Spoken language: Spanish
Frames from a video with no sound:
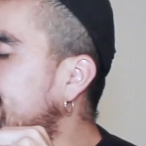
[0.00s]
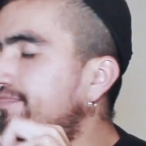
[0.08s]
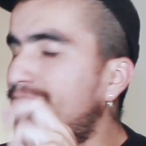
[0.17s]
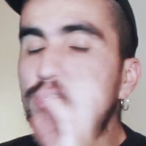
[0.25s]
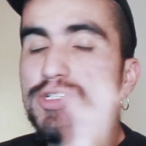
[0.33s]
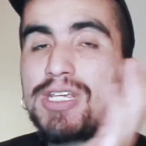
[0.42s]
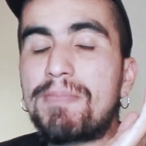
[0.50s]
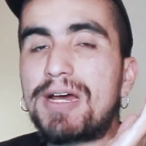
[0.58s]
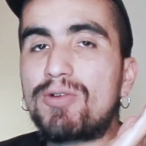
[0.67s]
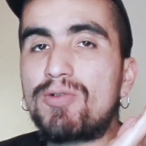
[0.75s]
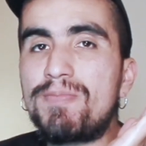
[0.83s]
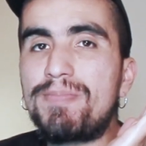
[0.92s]
pero sin
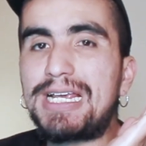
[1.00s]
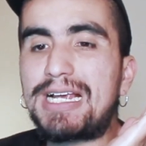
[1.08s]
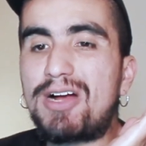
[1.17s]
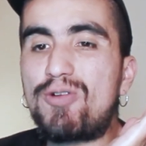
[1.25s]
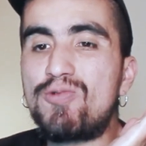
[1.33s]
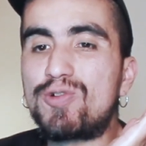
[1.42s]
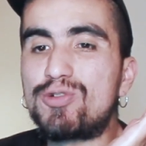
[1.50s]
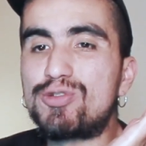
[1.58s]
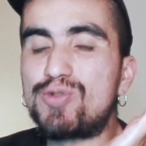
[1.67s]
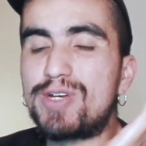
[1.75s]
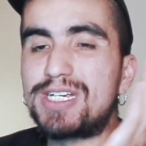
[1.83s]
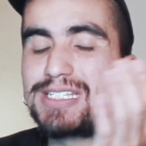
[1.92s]
embargo implica un
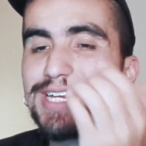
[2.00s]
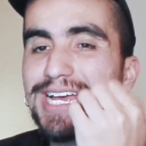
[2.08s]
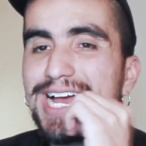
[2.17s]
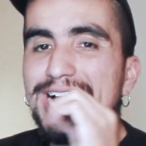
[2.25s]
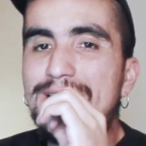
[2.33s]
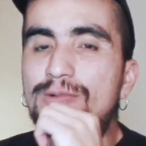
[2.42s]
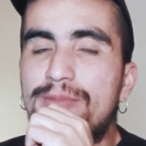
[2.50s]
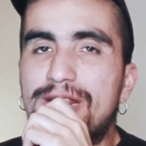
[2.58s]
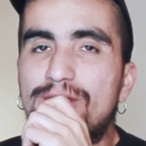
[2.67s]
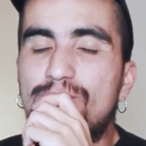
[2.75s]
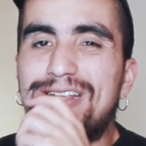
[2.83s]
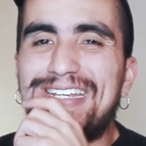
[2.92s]
costo extra al
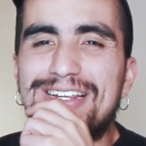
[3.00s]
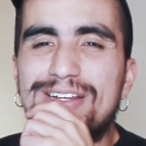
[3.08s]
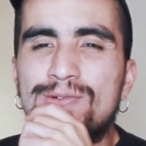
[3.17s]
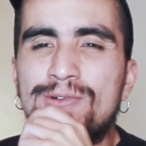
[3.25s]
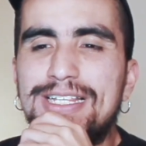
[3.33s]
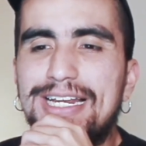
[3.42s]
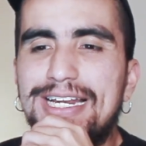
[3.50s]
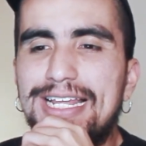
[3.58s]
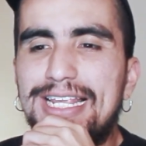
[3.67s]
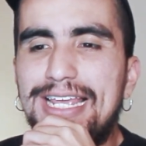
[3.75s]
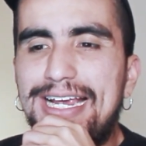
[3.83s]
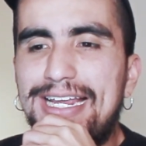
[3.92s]
momento de adquirir una
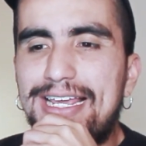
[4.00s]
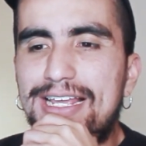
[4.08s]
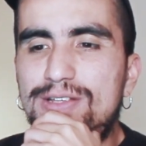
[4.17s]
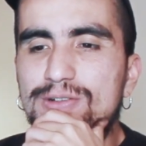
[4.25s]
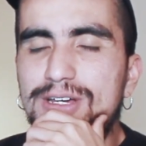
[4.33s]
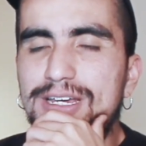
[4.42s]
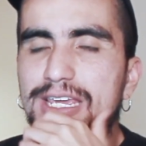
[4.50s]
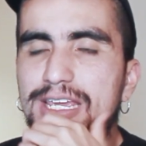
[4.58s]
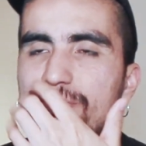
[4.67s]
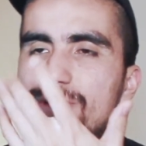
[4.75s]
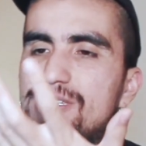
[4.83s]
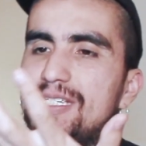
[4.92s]
tarjeta de crédito y
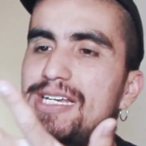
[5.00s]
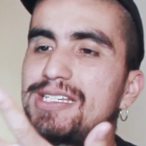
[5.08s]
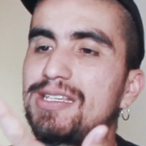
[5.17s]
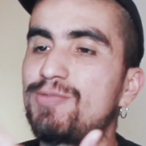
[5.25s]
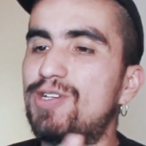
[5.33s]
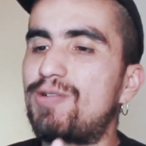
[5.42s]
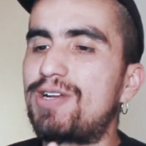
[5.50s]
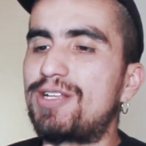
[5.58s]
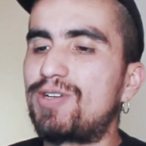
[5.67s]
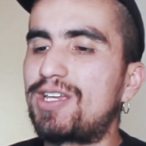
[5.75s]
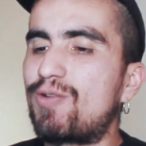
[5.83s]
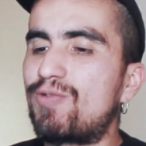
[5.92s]
pues ya estamos hablando
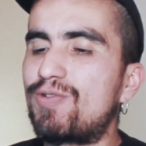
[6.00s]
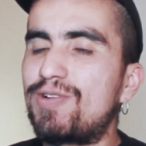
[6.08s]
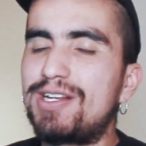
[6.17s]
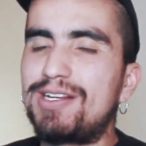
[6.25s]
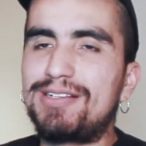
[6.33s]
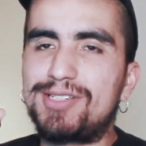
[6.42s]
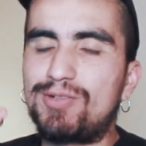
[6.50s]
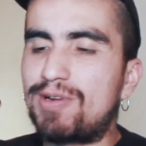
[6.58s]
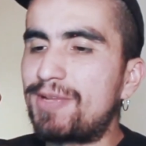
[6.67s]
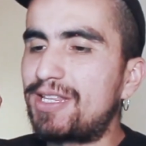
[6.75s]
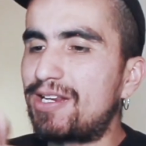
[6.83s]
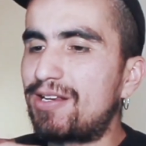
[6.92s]
de que a uno
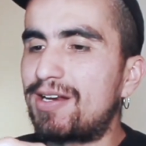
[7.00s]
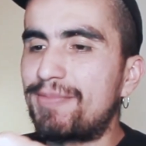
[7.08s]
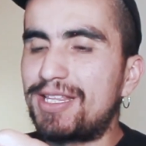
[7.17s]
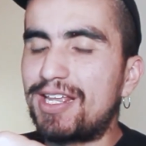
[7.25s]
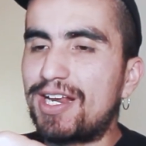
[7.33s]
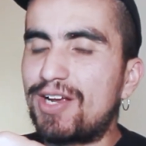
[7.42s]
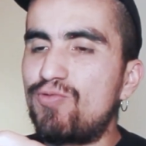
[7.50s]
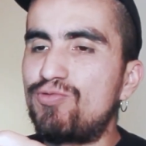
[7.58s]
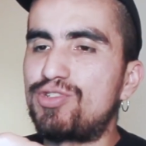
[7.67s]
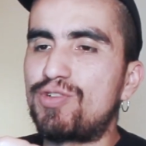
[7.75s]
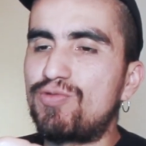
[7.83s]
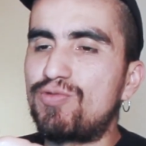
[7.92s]
seguramente le van a meter un
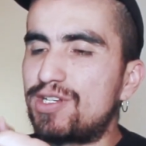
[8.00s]
seguro,